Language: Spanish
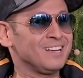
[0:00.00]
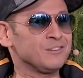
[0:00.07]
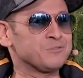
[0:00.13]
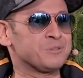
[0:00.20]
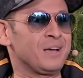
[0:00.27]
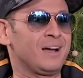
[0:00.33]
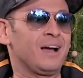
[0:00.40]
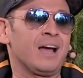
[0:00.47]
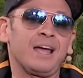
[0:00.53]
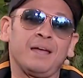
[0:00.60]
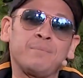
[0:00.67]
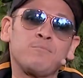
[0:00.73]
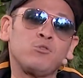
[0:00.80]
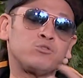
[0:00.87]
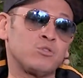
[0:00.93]
O sea,
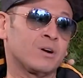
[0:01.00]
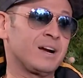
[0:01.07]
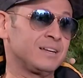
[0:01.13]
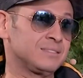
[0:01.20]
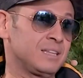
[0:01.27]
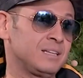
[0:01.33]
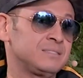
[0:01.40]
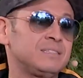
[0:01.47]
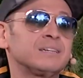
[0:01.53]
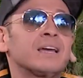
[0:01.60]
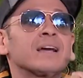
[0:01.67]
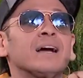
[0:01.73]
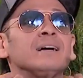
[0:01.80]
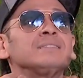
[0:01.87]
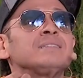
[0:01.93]
hay muchos cantantes
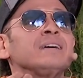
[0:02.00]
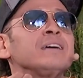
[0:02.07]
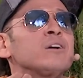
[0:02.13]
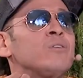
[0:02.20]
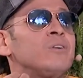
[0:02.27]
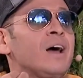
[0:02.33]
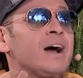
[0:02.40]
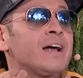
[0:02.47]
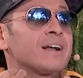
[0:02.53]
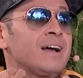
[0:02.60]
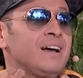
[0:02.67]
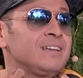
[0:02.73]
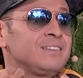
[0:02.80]
que cantan con la garganta.